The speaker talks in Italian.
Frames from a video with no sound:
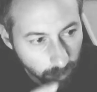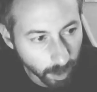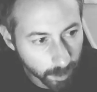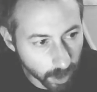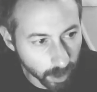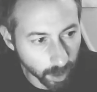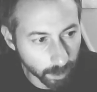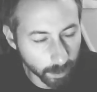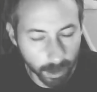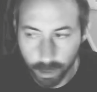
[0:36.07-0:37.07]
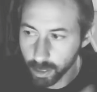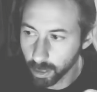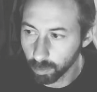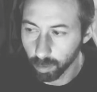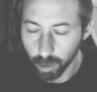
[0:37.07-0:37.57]
Però bisognerebbe mettercene
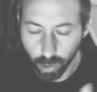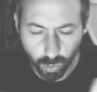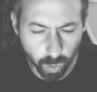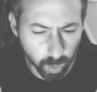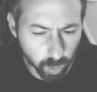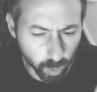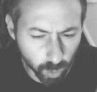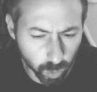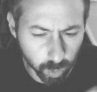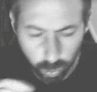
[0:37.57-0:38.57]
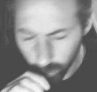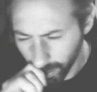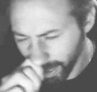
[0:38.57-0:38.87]
ancora di tu tu tu tu.